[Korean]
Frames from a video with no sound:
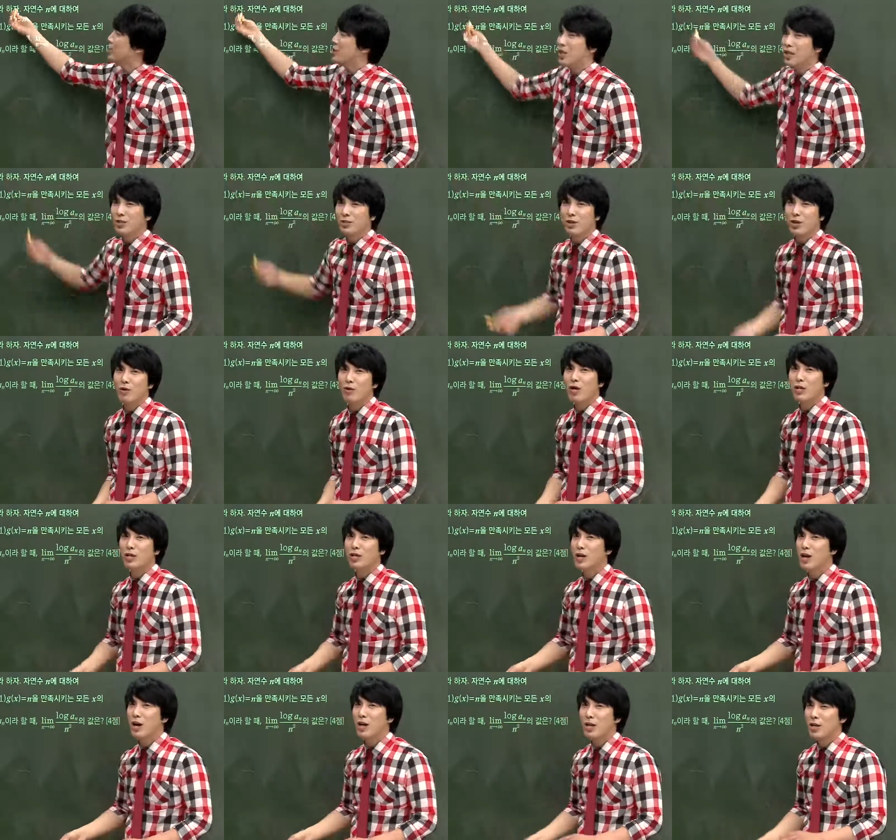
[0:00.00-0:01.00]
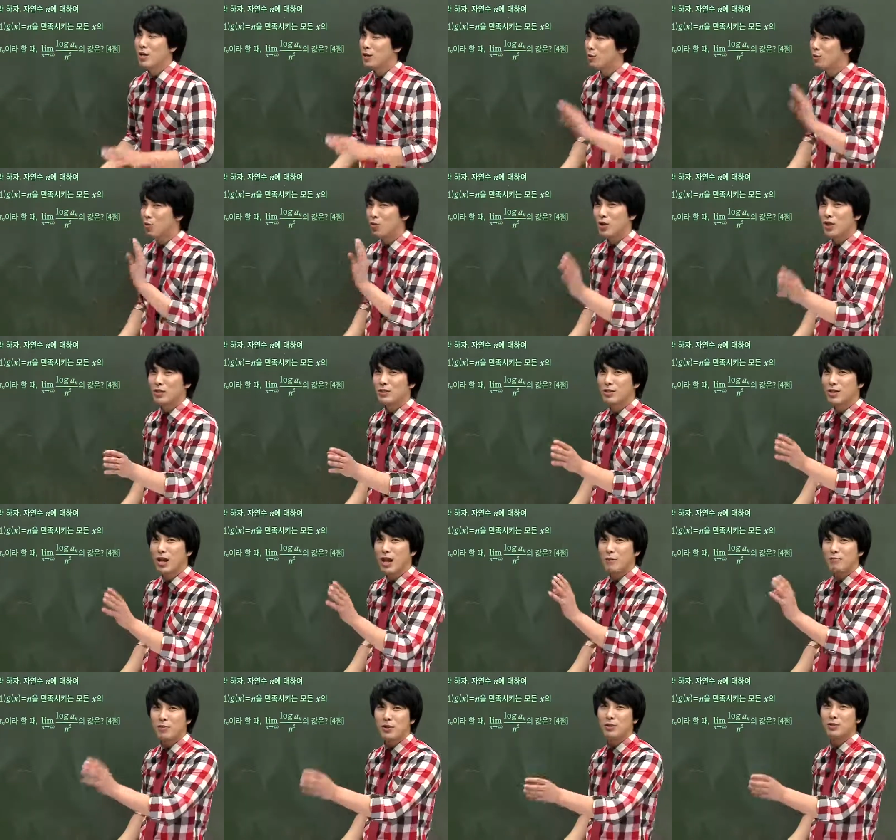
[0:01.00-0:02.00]
GX라고 하니까 로그 X는
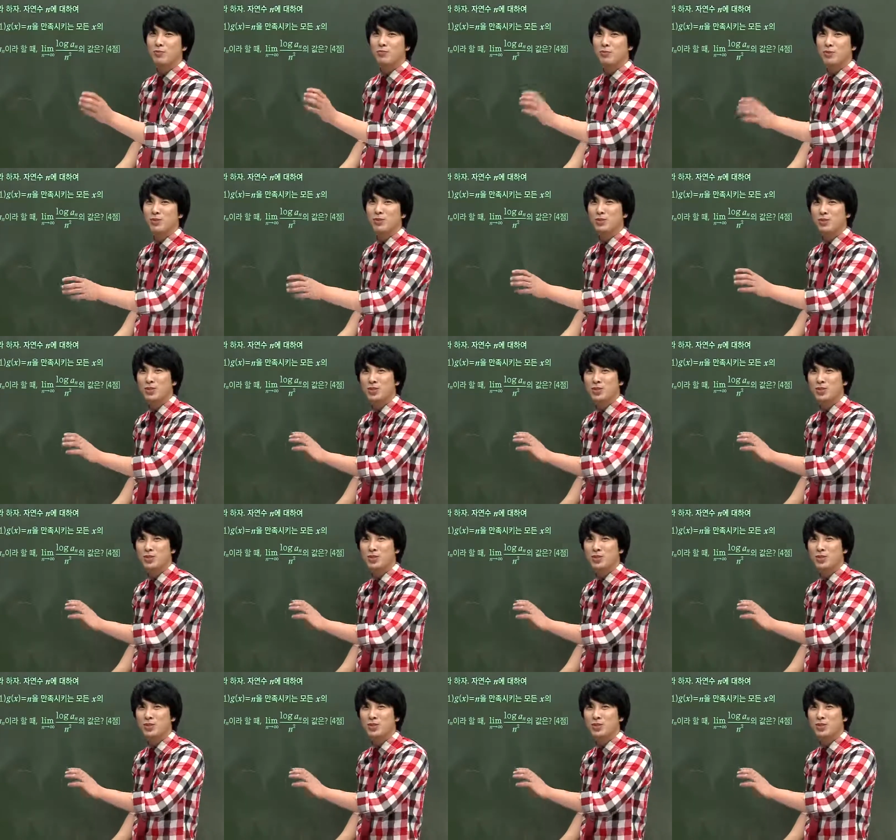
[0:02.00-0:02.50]
FX 플러스